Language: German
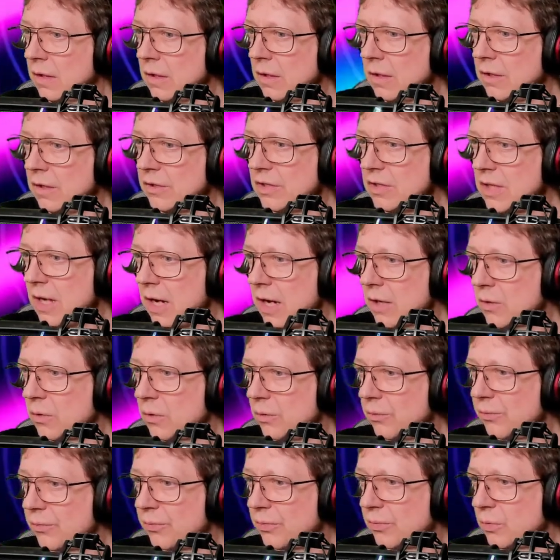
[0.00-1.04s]
Jia
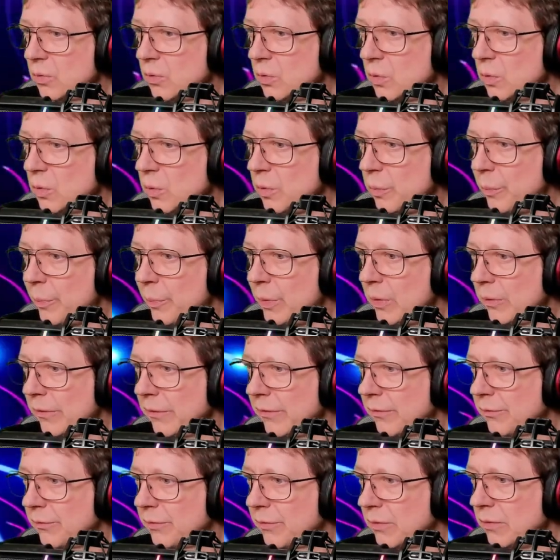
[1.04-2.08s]
Kung Fu
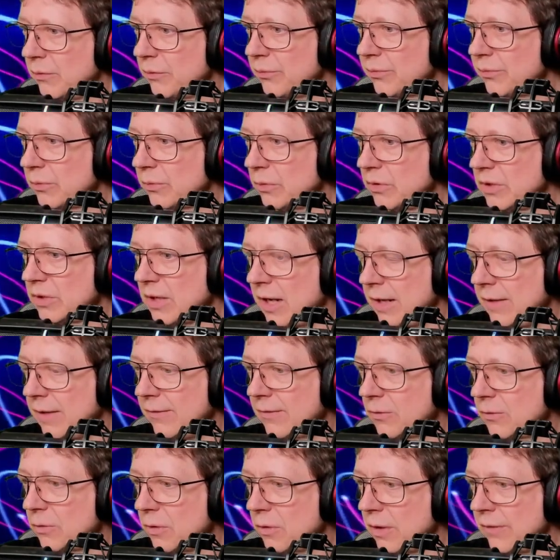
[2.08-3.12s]
plus 5 und
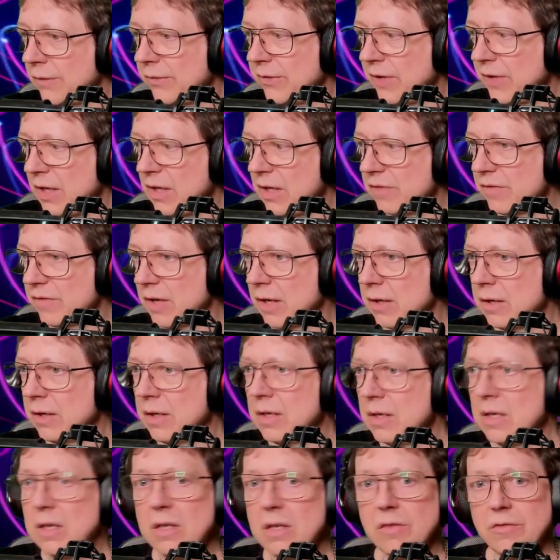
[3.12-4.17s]
Highscore Saver.
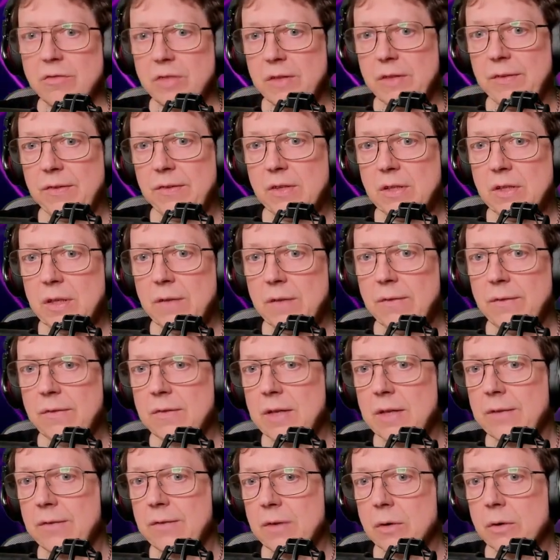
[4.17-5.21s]
Witzig ist,
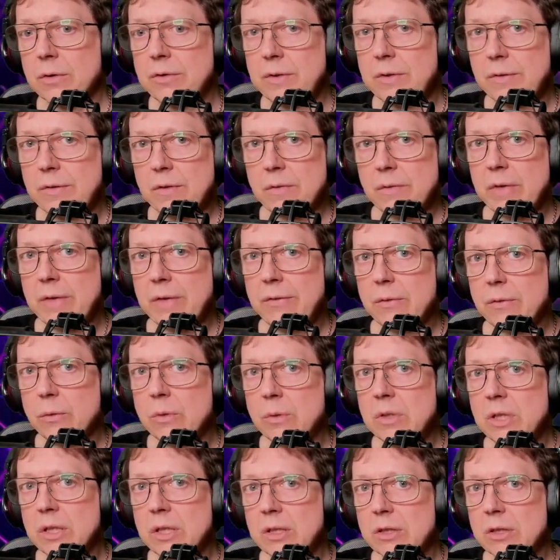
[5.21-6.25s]
dass auch diese
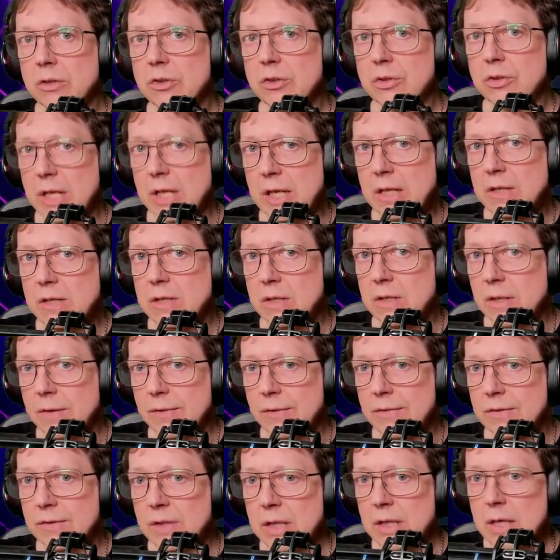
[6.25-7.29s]
Version hier getraint
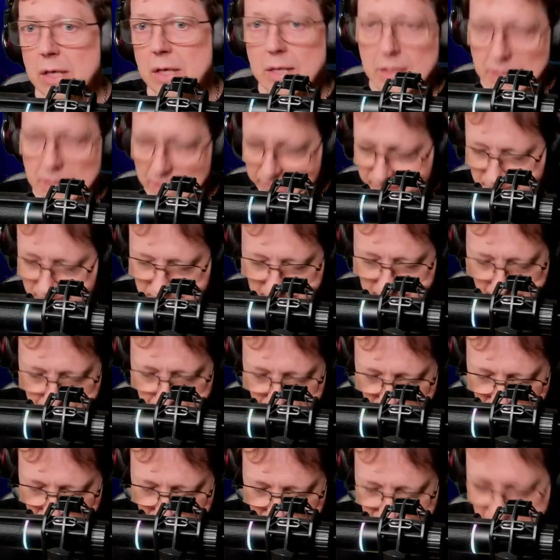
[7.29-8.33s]
ist. Also ich
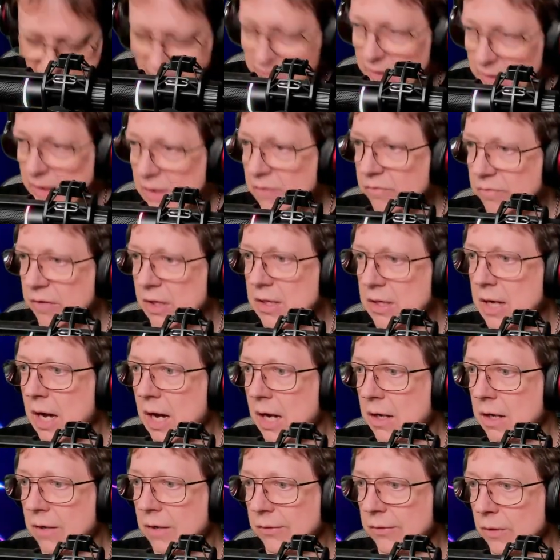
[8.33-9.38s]
habe nichts dagegen, wenn da
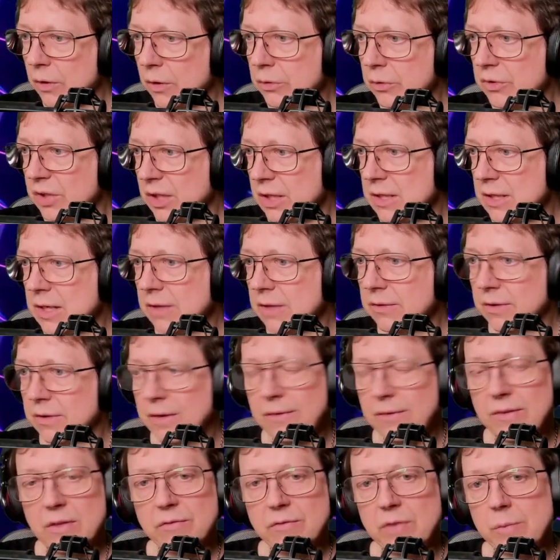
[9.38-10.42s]
alles auch Trainer drin
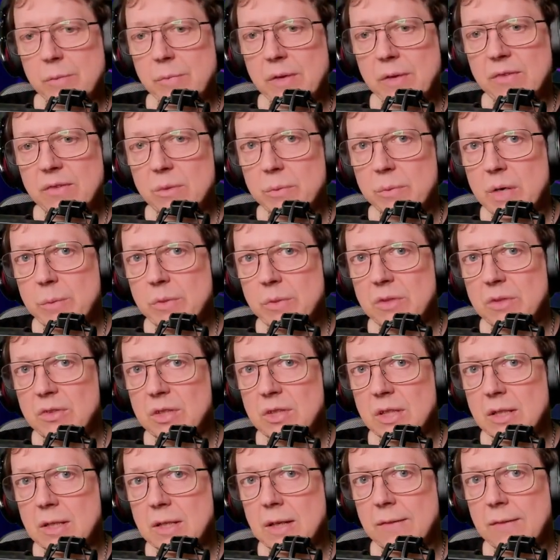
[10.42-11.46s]
sind, wenn man es denn mal mit
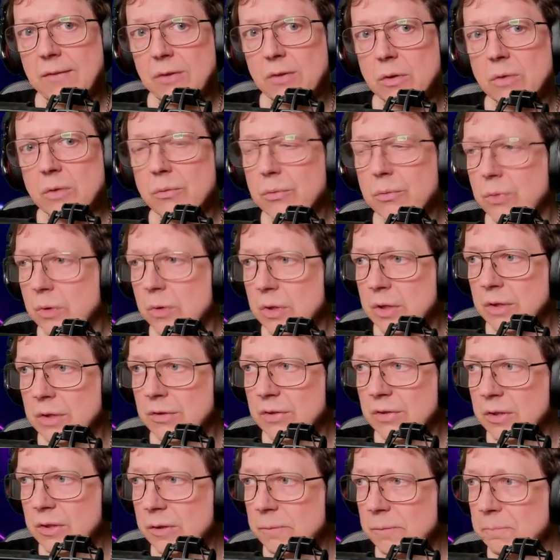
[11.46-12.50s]
Trainer zocken wollte.